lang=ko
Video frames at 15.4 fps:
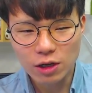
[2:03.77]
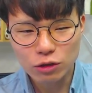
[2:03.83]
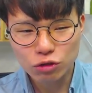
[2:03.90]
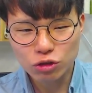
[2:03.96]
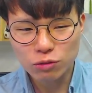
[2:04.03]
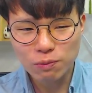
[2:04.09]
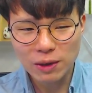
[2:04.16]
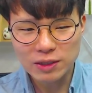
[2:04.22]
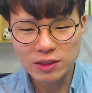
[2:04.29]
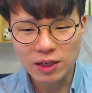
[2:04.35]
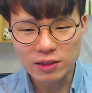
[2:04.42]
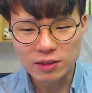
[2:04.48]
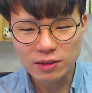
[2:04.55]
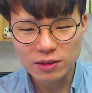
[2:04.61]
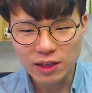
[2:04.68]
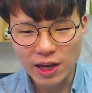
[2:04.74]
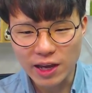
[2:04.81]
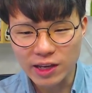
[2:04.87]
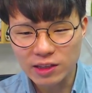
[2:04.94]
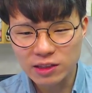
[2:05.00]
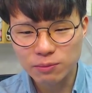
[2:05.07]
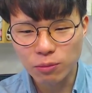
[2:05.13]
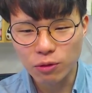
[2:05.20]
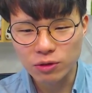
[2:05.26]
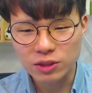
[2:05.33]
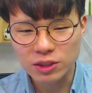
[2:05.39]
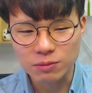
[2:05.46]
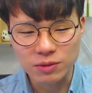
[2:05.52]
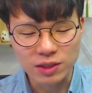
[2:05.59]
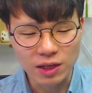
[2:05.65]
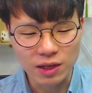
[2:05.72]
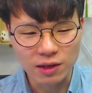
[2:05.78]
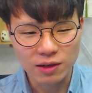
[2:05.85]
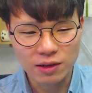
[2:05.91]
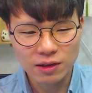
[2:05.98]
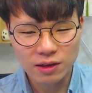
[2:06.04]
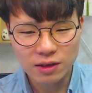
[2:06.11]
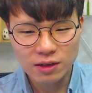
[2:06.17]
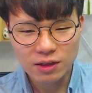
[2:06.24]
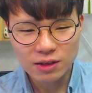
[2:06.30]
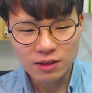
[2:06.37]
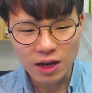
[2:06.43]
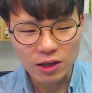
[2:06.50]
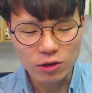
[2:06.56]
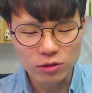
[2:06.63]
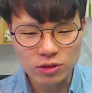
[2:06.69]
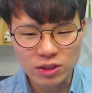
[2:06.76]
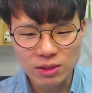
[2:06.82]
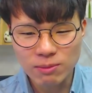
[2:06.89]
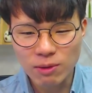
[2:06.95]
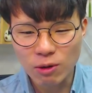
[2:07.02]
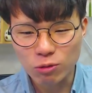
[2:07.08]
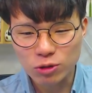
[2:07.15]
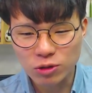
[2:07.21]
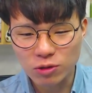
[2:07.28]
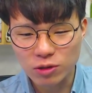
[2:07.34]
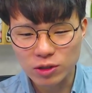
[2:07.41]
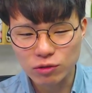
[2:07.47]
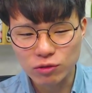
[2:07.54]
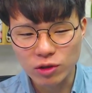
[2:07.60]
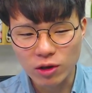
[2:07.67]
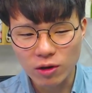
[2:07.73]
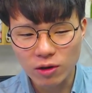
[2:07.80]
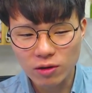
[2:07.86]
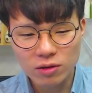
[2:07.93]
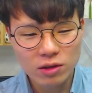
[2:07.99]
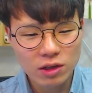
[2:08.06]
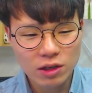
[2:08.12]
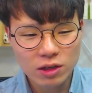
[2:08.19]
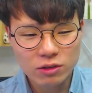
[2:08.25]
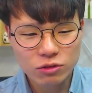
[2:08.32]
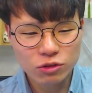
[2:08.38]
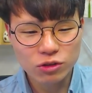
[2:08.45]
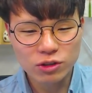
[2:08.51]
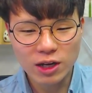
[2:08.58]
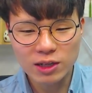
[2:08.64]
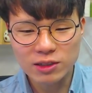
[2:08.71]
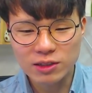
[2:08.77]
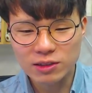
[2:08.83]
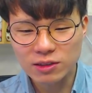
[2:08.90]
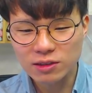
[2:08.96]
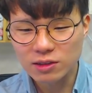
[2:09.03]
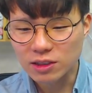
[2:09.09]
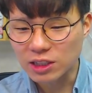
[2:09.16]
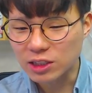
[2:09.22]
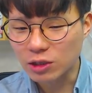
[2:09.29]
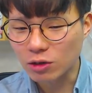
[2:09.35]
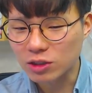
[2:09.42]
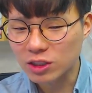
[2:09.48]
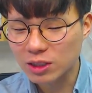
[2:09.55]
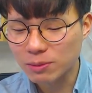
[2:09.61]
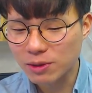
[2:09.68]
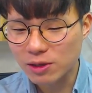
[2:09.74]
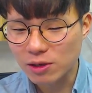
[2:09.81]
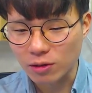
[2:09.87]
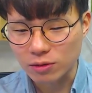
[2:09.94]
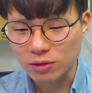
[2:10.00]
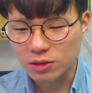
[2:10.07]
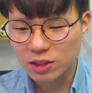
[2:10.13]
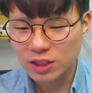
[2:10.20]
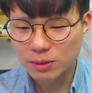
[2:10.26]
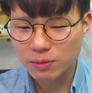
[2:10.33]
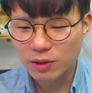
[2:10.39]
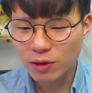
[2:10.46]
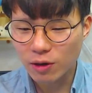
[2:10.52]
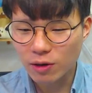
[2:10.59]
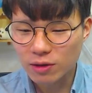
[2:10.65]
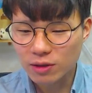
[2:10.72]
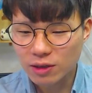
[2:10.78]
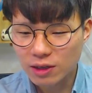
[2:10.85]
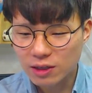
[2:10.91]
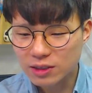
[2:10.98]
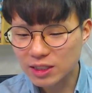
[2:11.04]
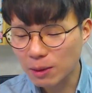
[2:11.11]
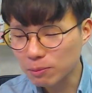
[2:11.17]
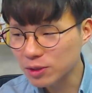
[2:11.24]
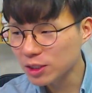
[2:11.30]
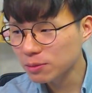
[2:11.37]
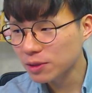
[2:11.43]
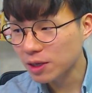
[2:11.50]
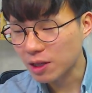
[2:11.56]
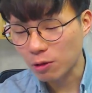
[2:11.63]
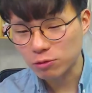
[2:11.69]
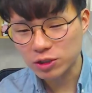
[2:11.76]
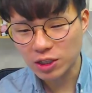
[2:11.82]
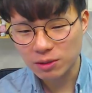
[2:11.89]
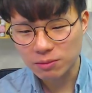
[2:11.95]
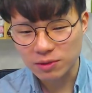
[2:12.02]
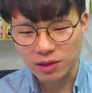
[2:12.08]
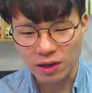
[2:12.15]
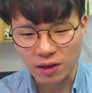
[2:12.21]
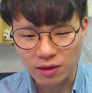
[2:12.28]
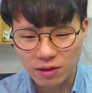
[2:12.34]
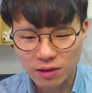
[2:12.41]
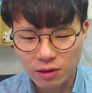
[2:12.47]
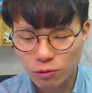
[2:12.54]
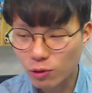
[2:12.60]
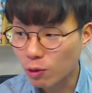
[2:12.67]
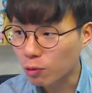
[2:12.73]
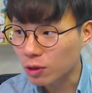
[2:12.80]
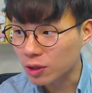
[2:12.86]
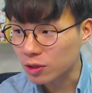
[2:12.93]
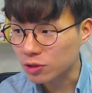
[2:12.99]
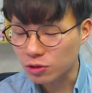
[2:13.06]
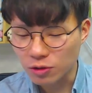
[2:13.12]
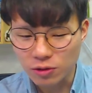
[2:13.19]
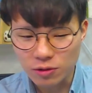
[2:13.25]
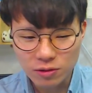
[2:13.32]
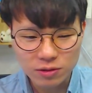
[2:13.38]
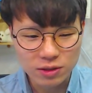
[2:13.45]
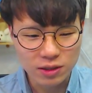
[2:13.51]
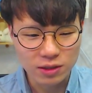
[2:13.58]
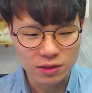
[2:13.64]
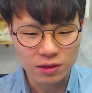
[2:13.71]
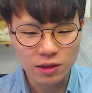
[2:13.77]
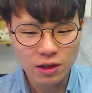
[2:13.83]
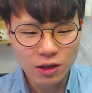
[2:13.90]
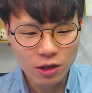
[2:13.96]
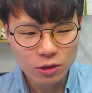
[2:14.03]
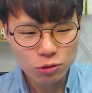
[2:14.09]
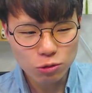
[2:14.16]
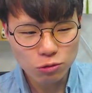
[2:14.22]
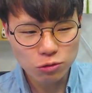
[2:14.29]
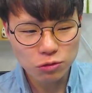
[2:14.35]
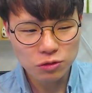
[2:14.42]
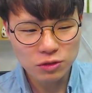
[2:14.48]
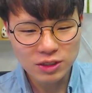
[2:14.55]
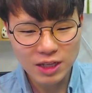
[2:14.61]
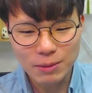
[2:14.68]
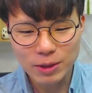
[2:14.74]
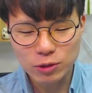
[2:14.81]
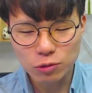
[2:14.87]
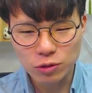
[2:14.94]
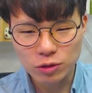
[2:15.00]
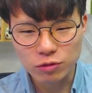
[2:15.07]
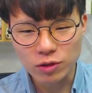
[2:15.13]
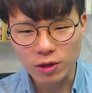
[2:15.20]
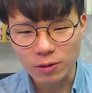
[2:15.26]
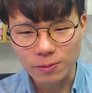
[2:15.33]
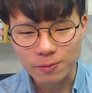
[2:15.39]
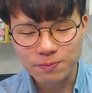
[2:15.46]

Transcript: 출판사는 에이트 포인트입니다. 가격은 15,000원이고요. 출간일은 2011년 11월 30일에 나온 책입니다. 꽤 오래됐죠? 예. 쪽수는 400쪽이고요.